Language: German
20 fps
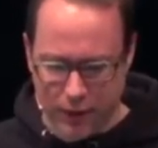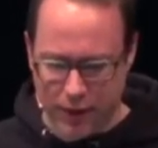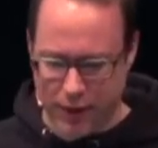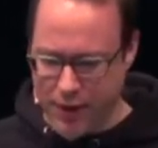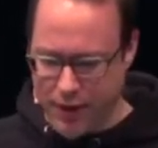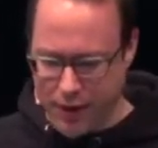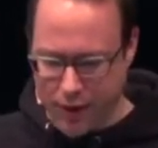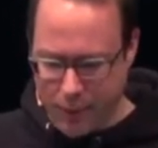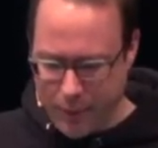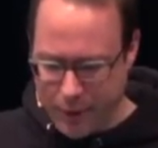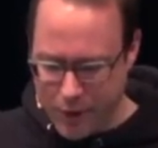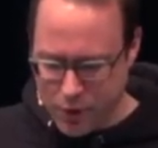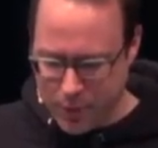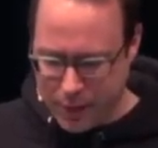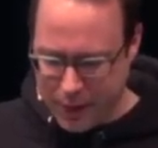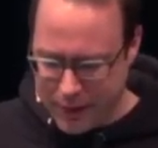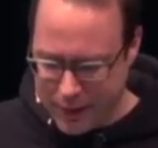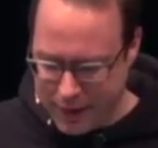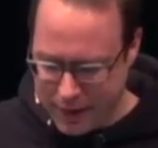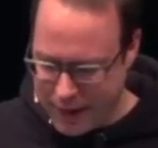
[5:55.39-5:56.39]
Ich glaube, ich
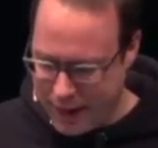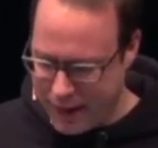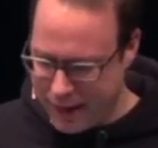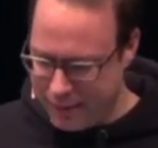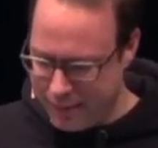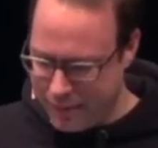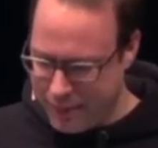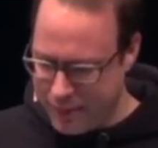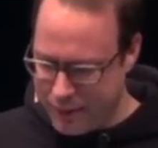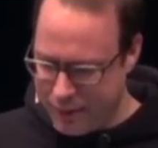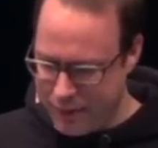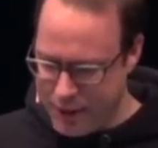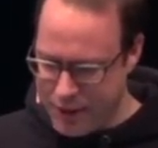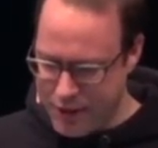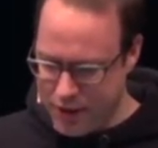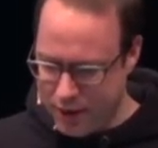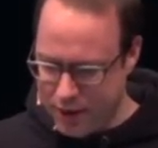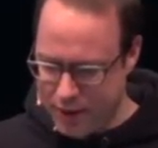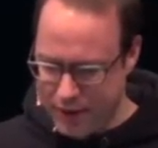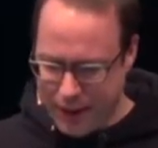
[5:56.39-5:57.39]
spreche seinen Namen immer
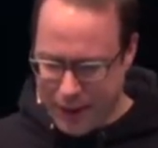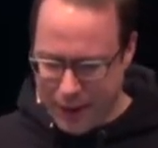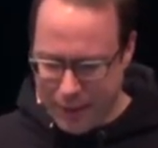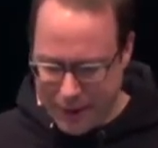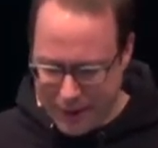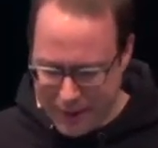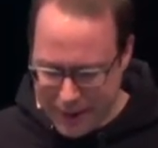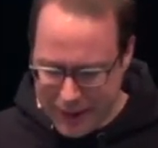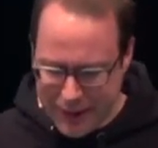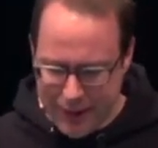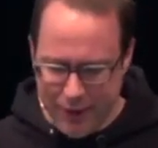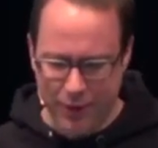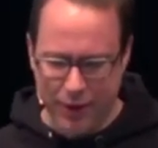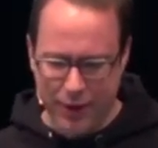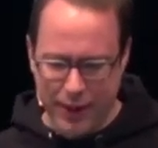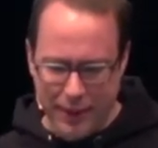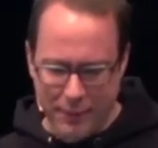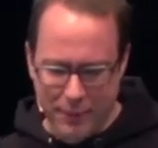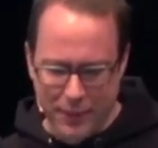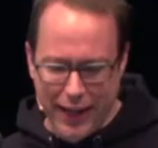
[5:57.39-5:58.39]
falsch aus, aber
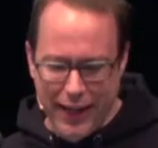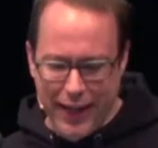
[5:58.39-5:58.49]
sorry.